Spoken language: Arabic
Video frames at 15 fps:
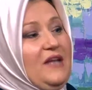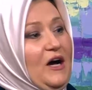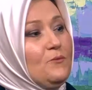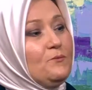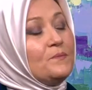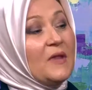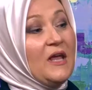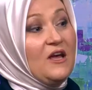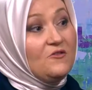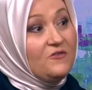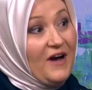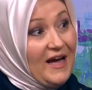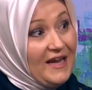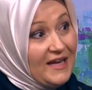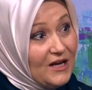نعم. نعم
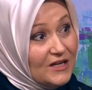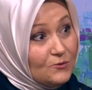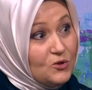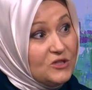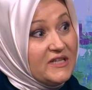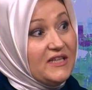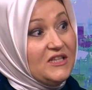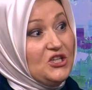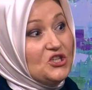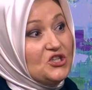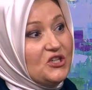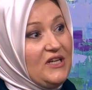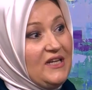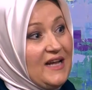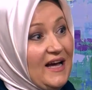فهلا وصلت
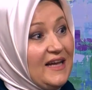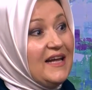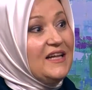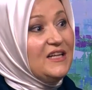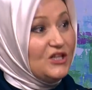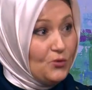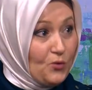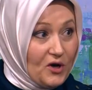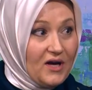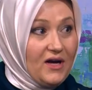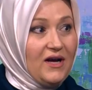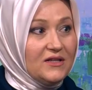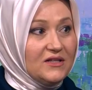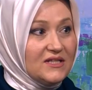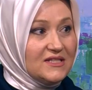20 هلا انا
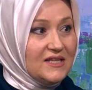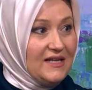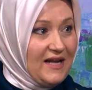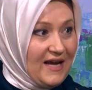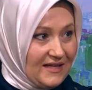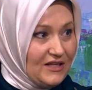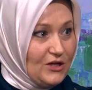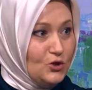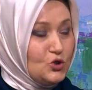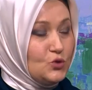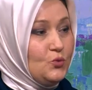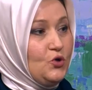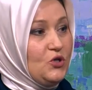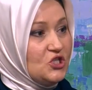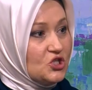اتوقع ان تصل هذا
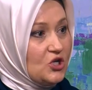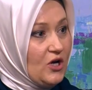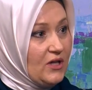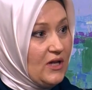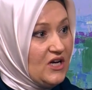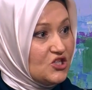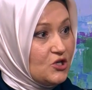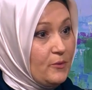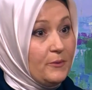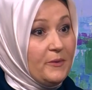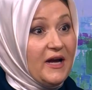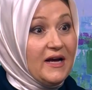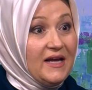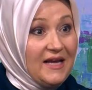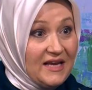الاسبوع ان شاء الله 10%
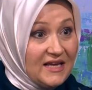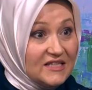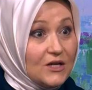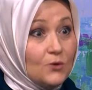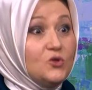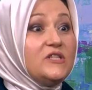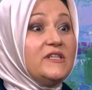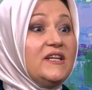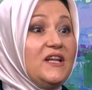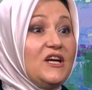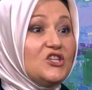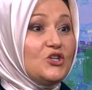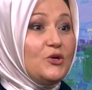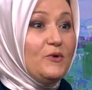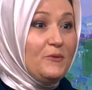اذا وصلت
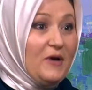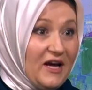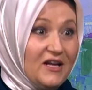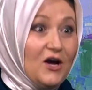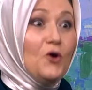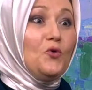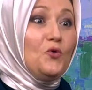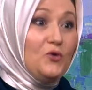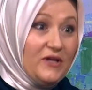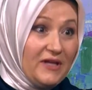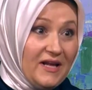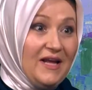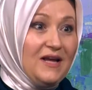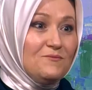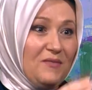10% انا اقول
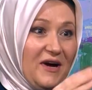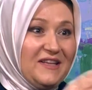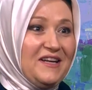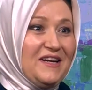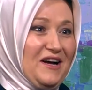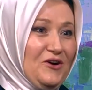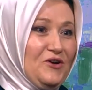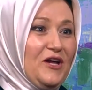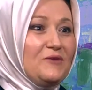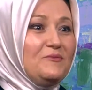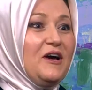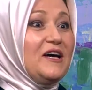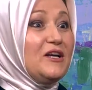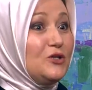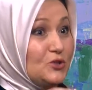بقدر اقول لك
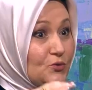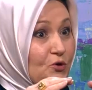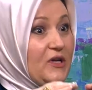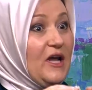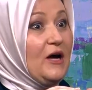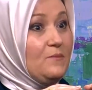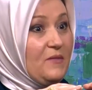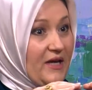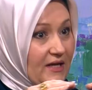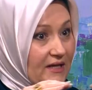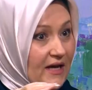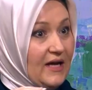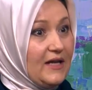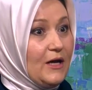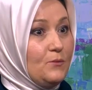باخر الاسبوع نعم
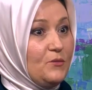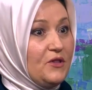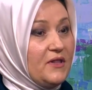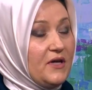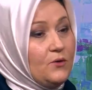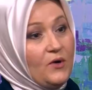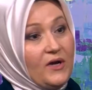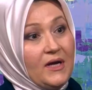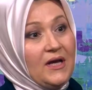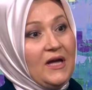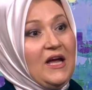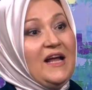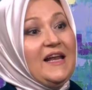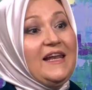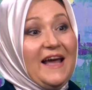احنا هلا بالذروه
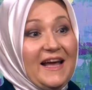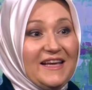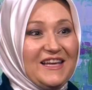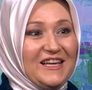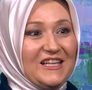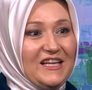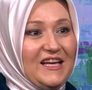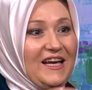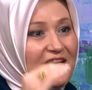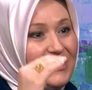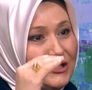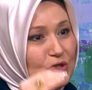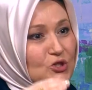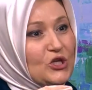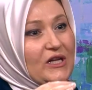لكن احنا
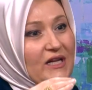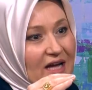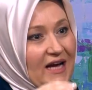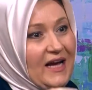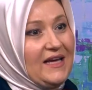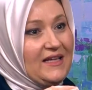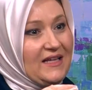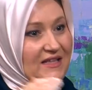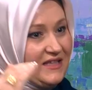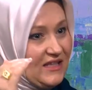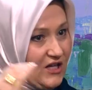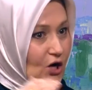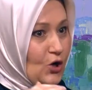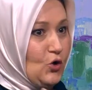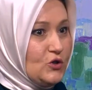وصلنا هاي
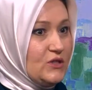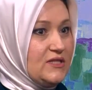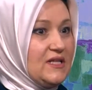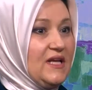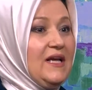التناقص